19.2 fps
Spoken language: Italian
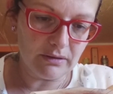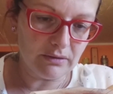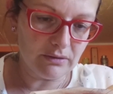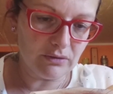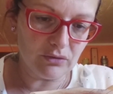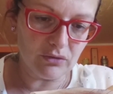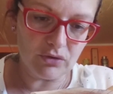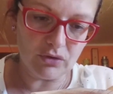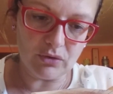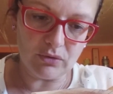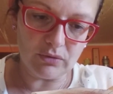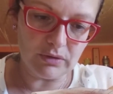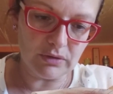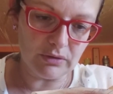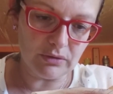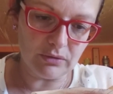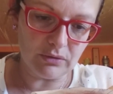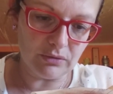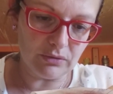non so
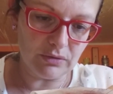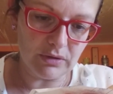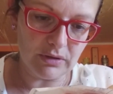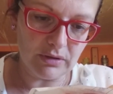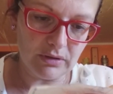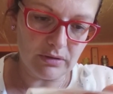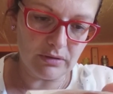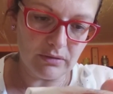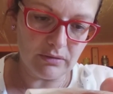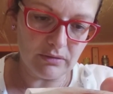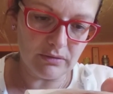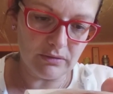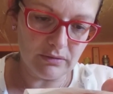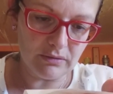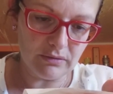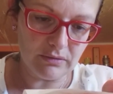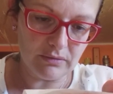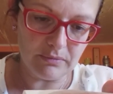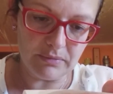quanto costano
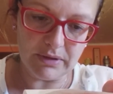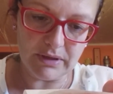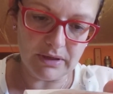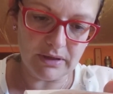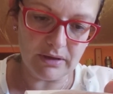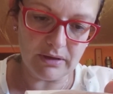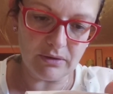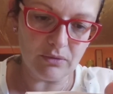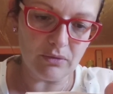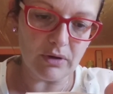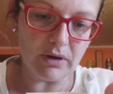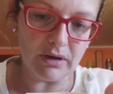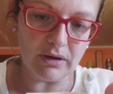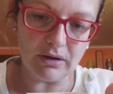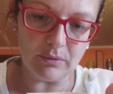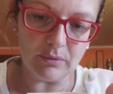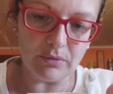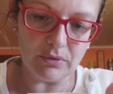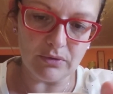perché
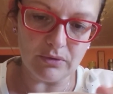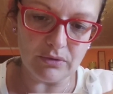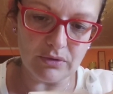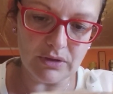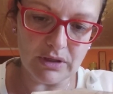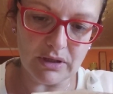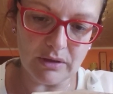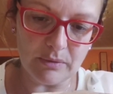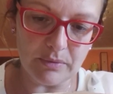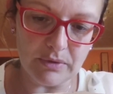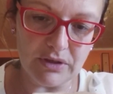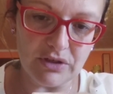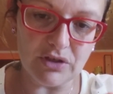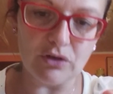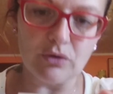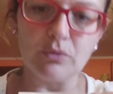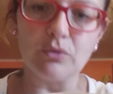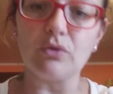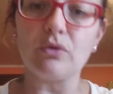qua boh, non si
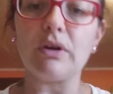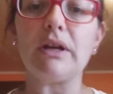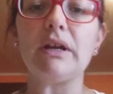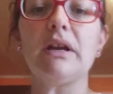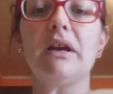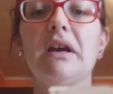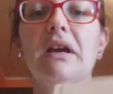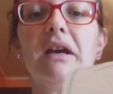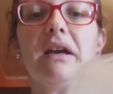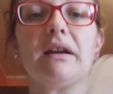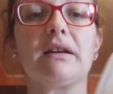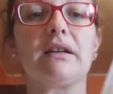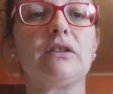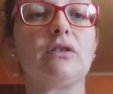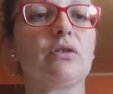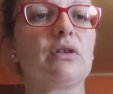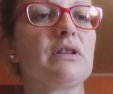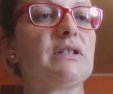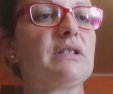capisce comunque
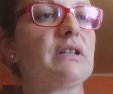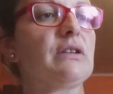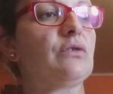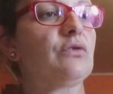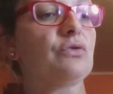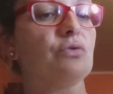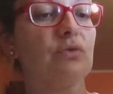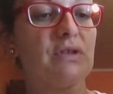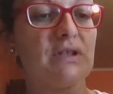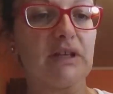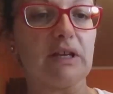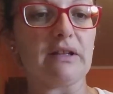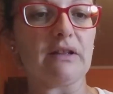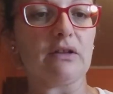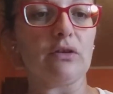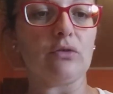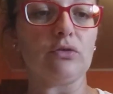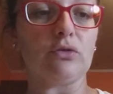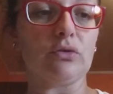credo che siano sui
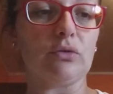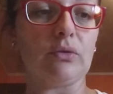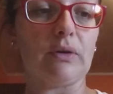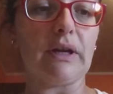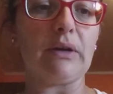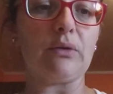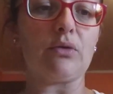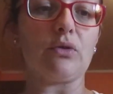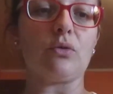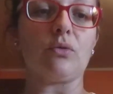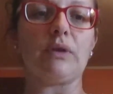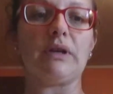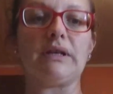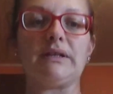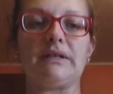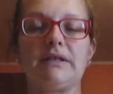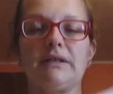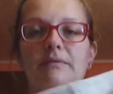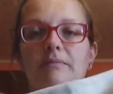7-8 euro
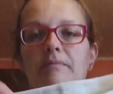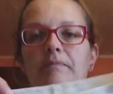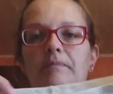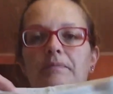questi